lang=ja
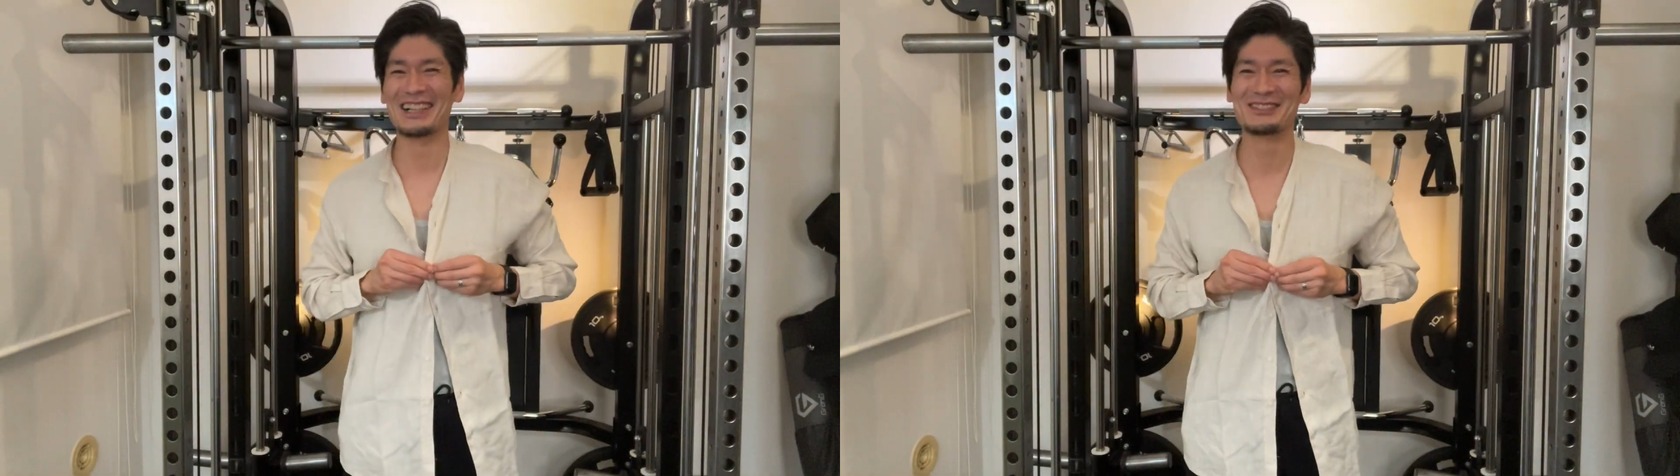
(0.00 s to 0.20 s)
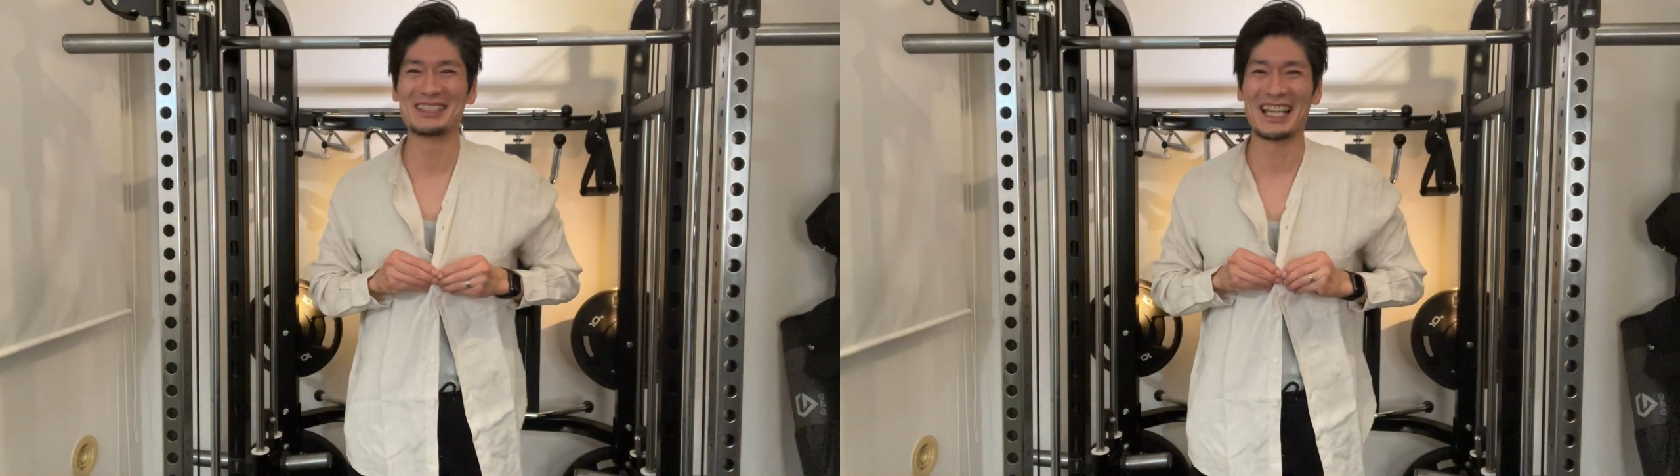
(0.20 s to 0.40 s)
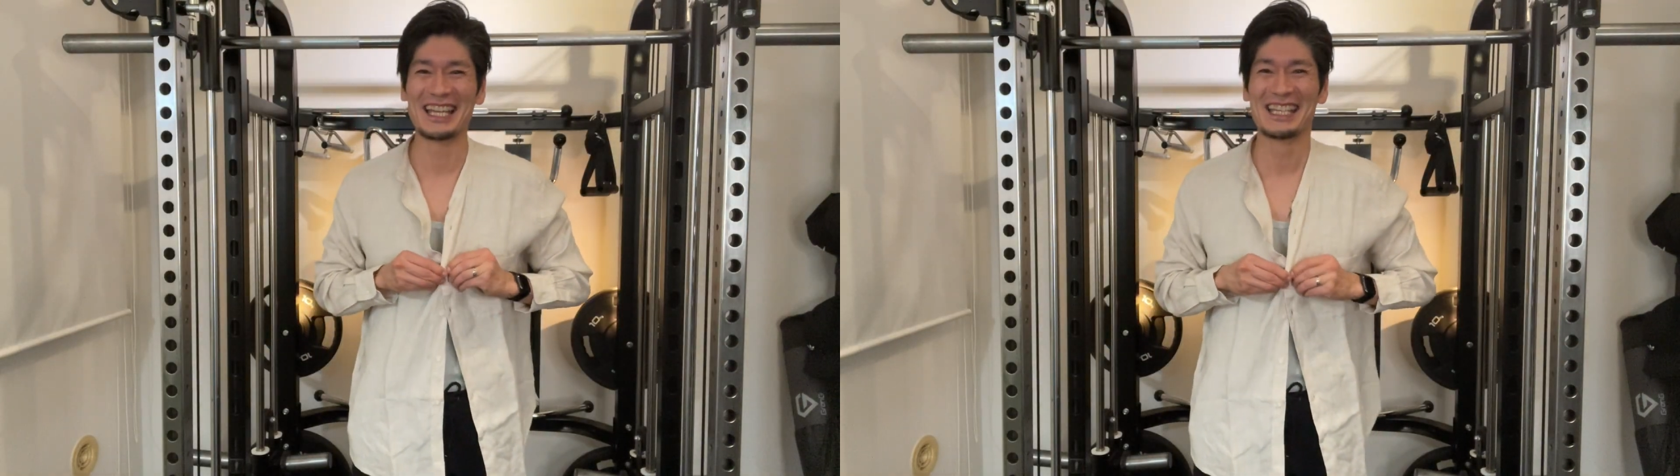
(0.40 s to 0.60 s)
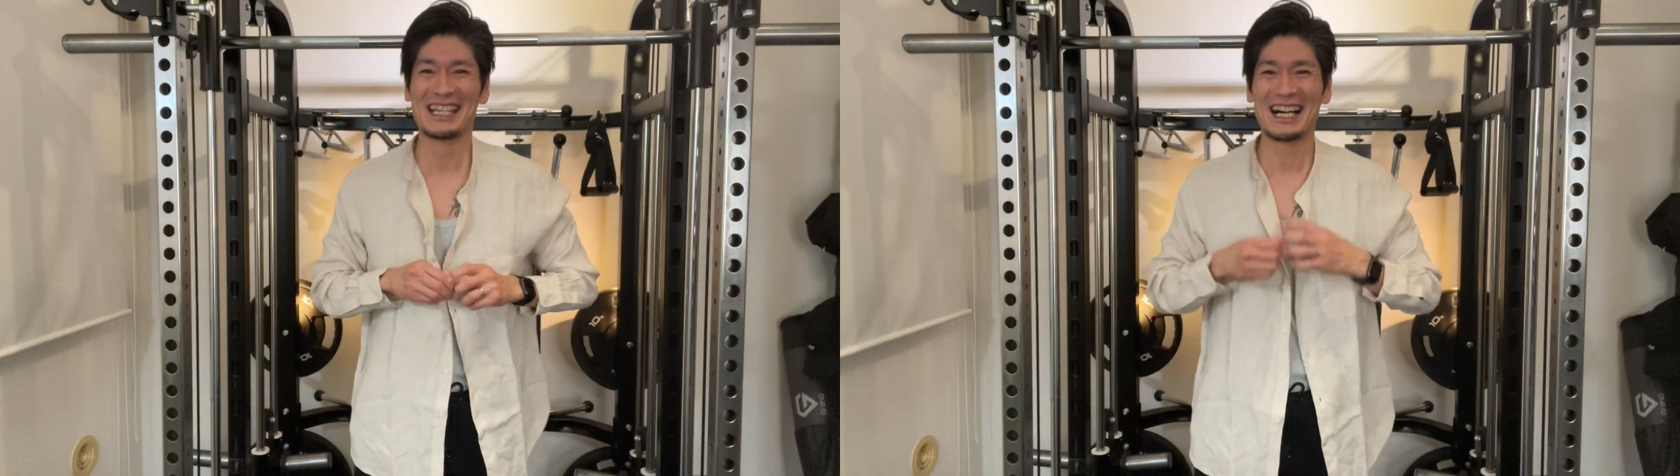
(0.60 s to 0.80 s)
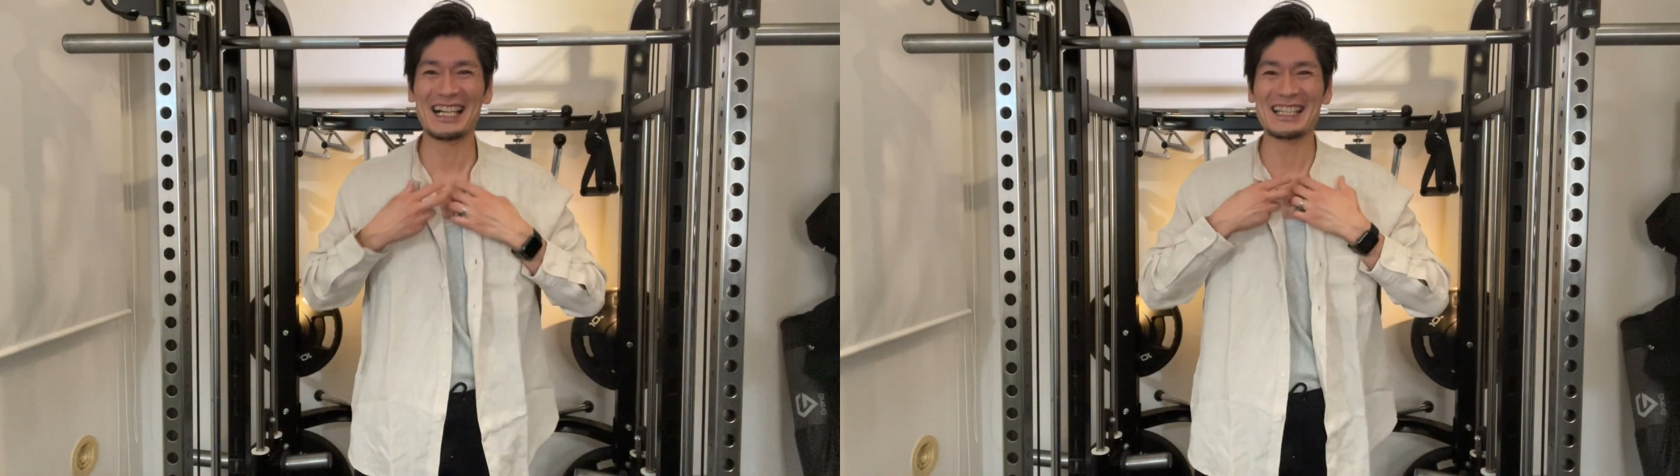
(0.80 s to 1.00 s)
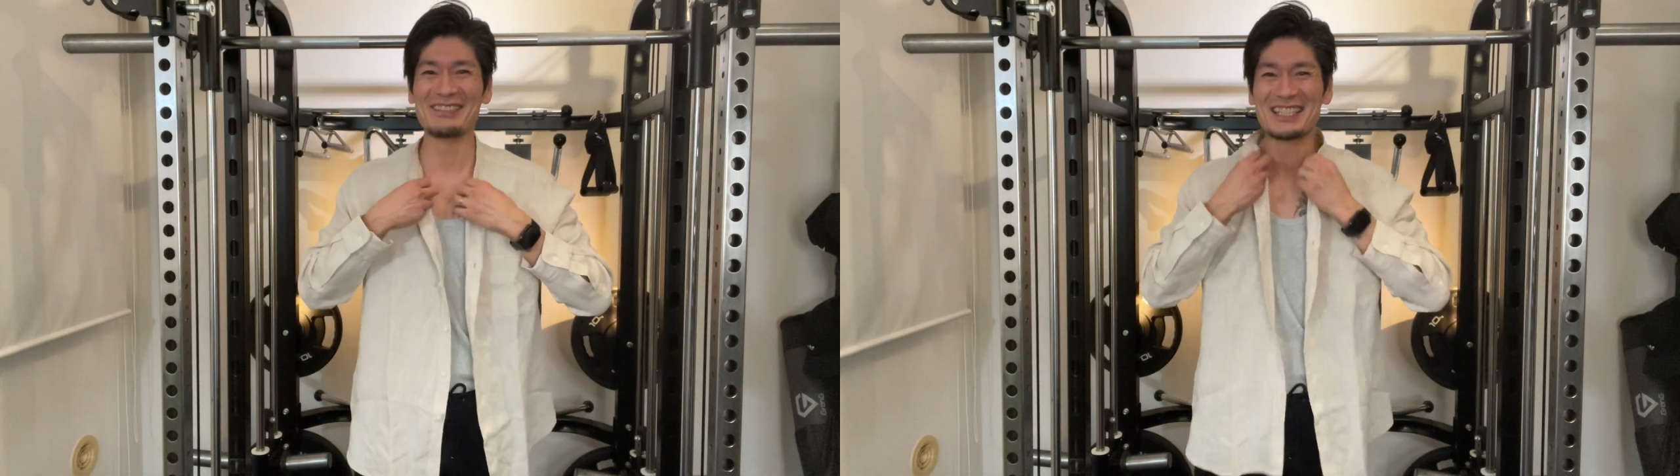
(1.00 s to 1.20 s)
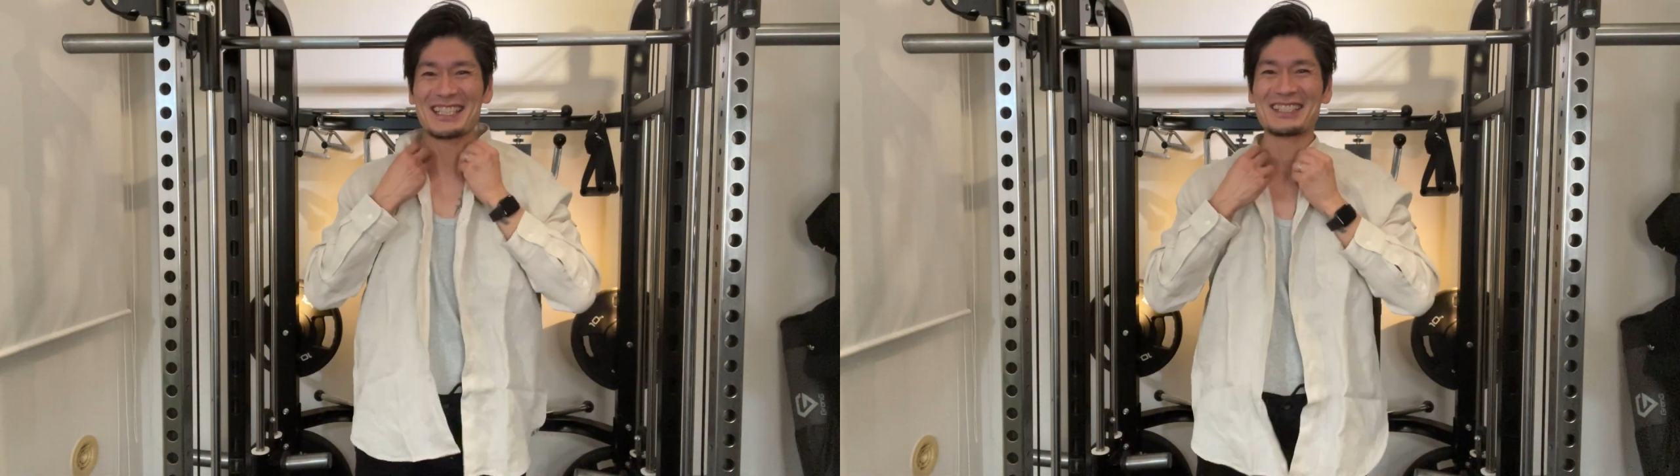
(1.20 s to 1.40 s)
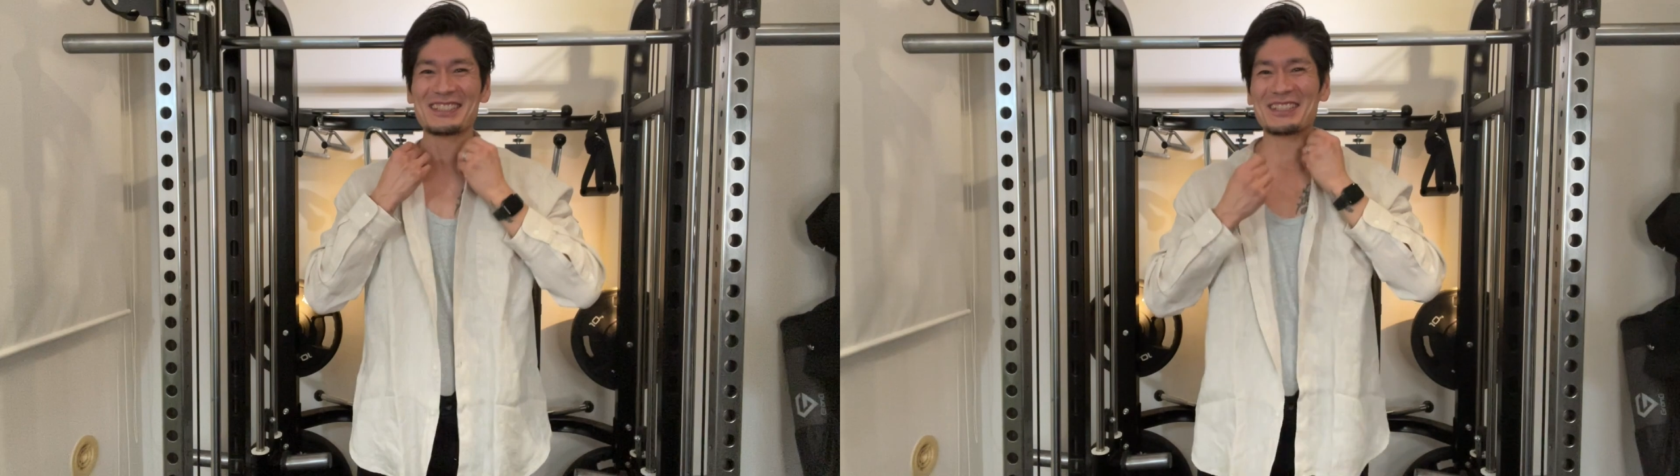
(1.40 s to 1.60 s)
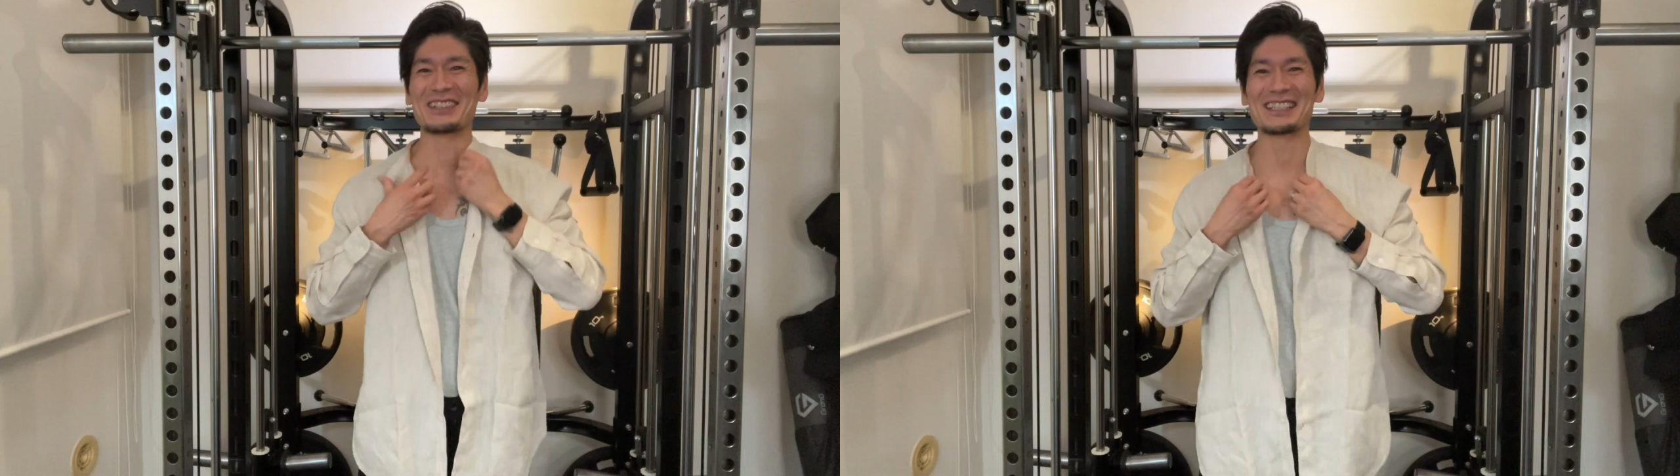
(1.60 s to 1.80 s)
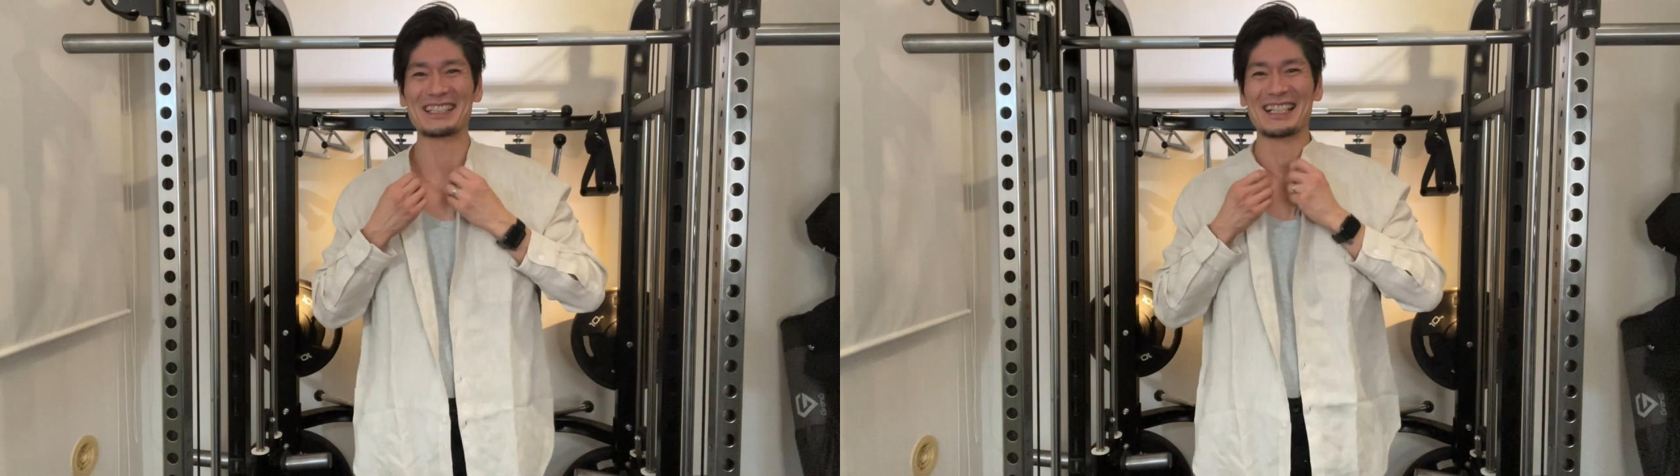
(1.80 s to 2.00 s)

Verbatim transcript: 危ない早めに気づいてよかった